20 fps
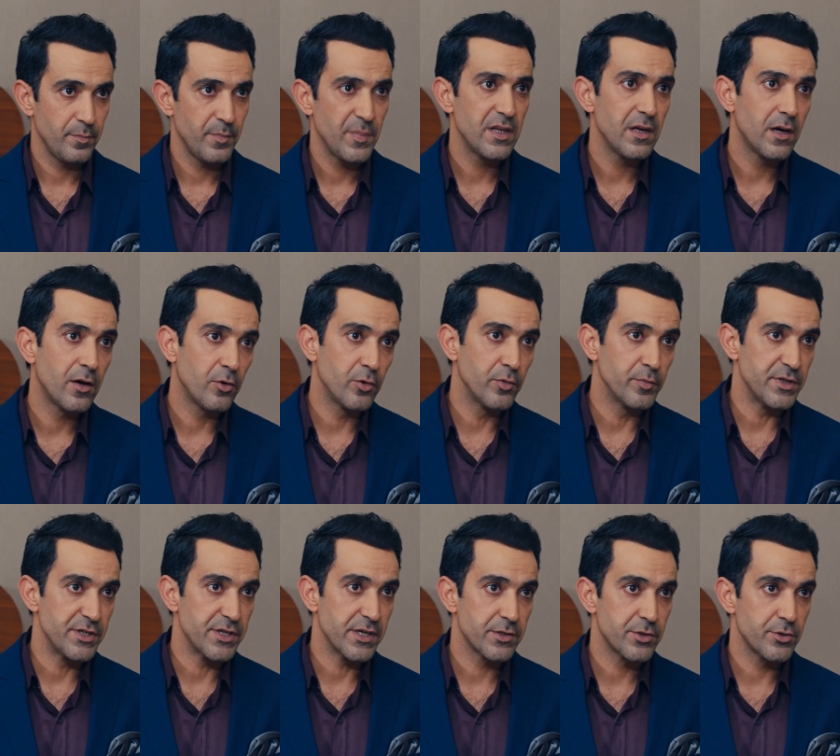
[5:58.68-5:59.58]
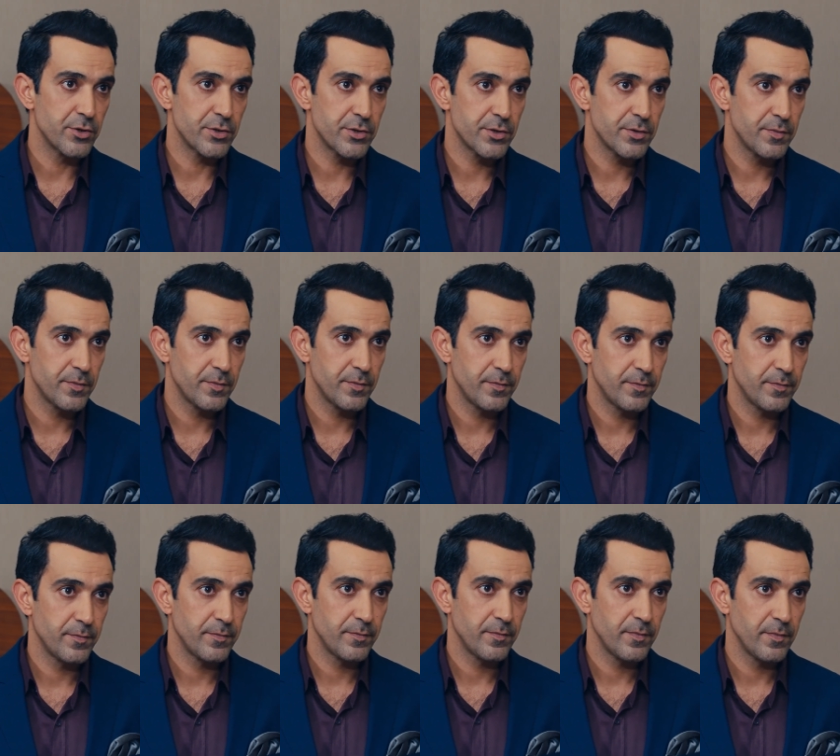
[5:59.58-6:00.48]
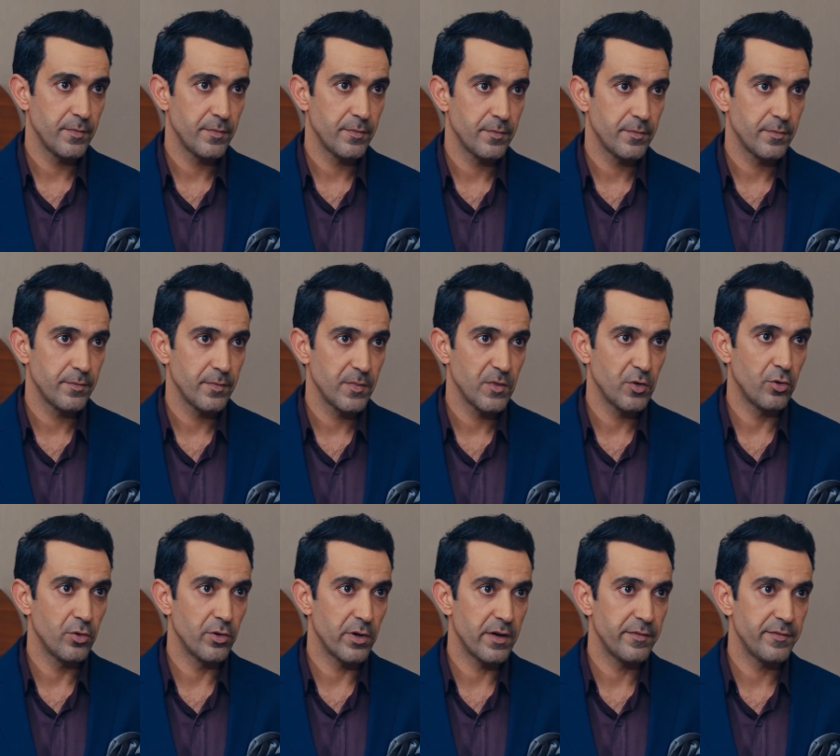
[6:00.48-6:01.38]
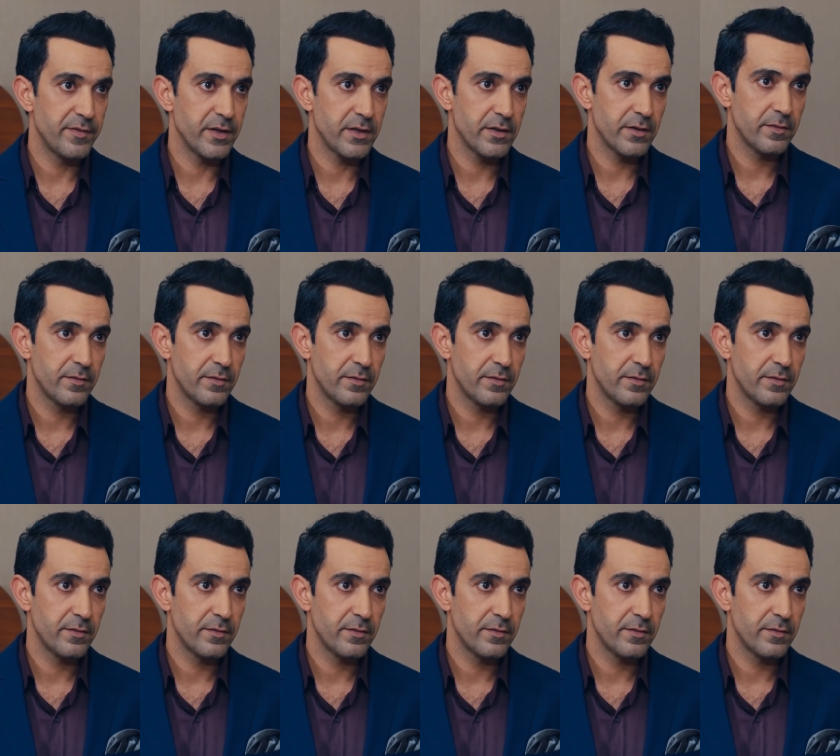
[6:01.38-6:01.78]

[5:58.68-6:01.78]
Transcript: Bir daha olmayacak söz. Ne olur affet.